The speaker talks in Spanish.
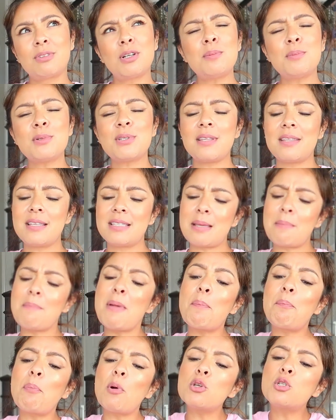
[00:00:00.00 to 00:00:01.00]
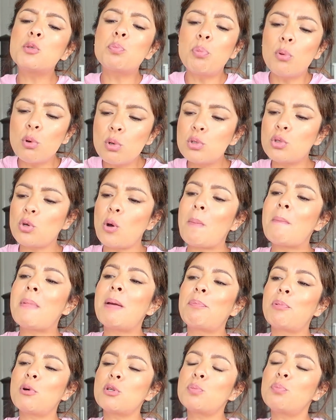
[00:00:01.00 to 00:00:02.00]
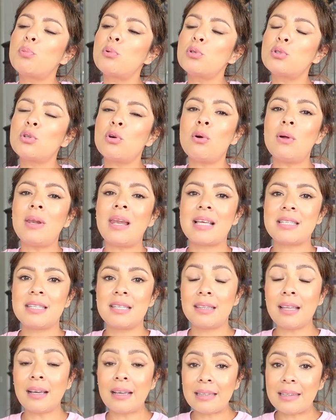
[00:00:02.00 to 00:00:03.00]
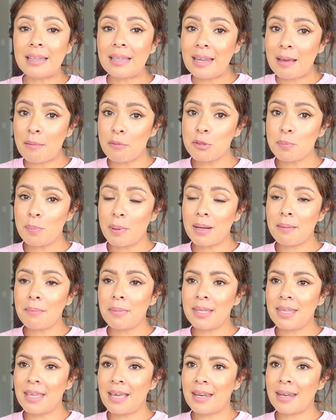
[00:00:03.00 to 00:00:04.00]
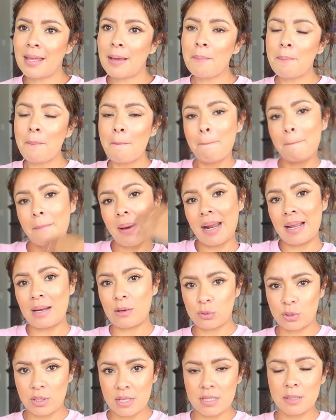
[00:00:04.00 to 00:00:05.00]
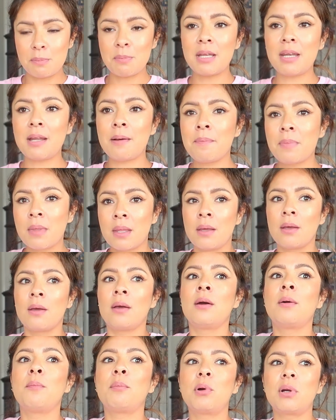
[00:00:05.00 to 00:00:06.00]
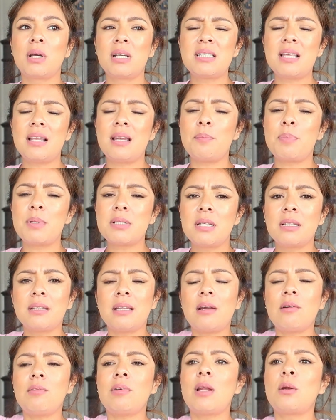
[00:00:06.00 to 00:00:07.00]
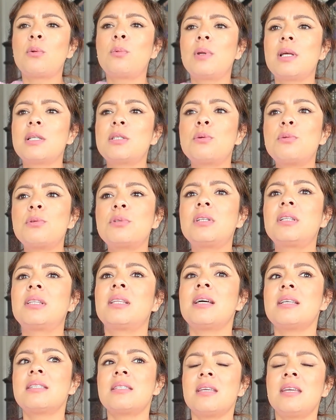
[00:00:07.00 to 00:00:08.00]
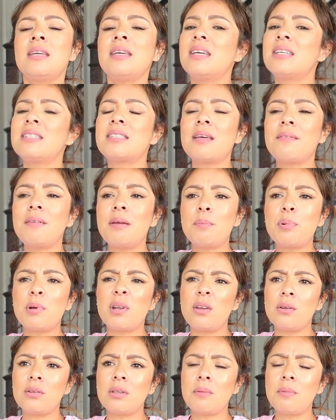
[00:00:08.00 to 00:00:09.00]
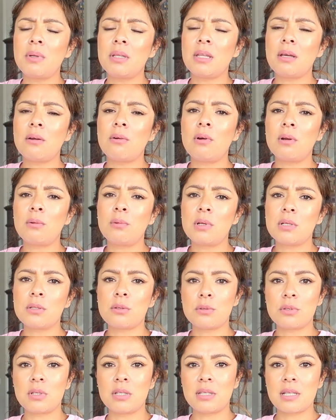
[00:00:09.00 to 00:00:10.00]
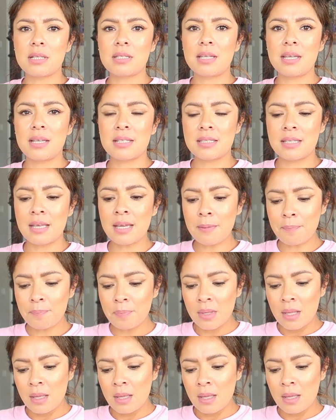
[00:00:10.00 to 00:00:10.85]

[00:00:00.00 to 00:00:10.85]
¿cómo se dice? Me pospuso, me pospuso la cita que teníamos para mañana, para la otra semana. Porque se le presentaron algunas cositas y está bien porque yo también tengo algunas cositas que hacer